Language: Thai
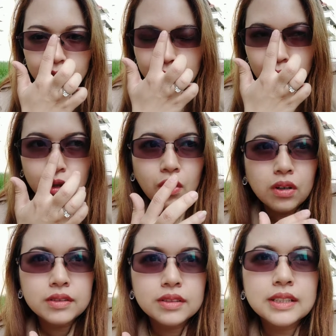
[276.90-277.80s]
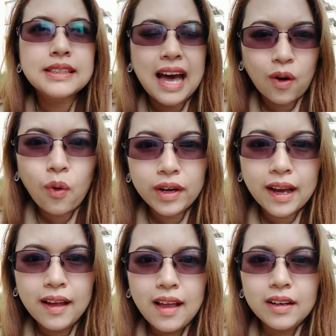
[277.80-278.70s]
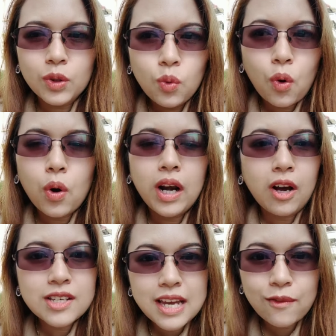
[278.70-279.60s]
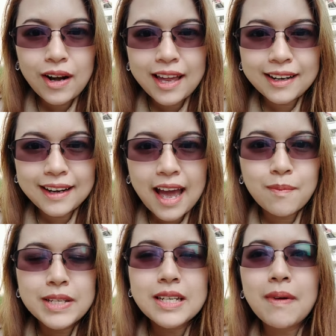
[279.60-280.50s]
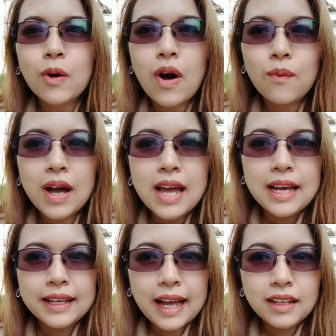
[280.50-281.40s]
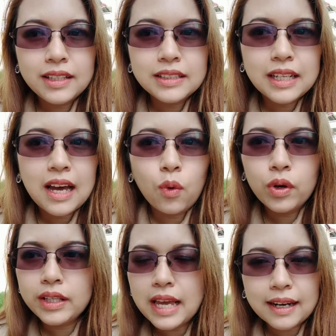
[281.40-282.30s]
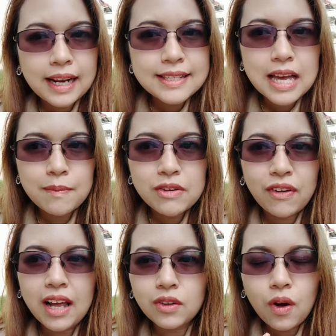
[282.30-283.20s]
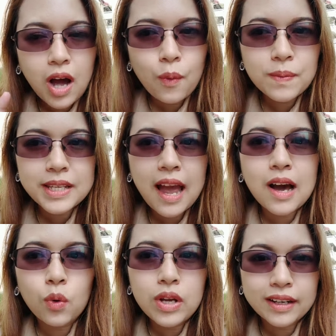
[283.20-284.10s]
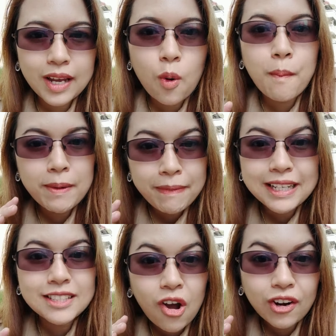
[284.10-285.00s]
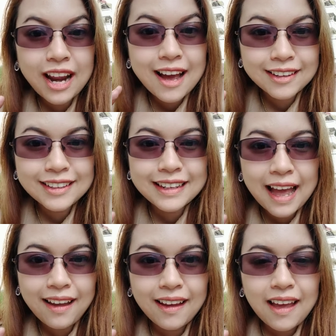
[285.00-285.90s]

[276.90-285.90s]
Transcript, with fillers: เราต้องศึกษาคนอะดูคนแล้วก็ใช้เวลานานๆ ไม่ใช่หมายความว่าการที่จะอุ้ยอยากได้สามีฝรั่งต้องเข้าเว็บไซต์หาคู่อย่างเดียว มันเป็นช่องทางหนึ่งนะ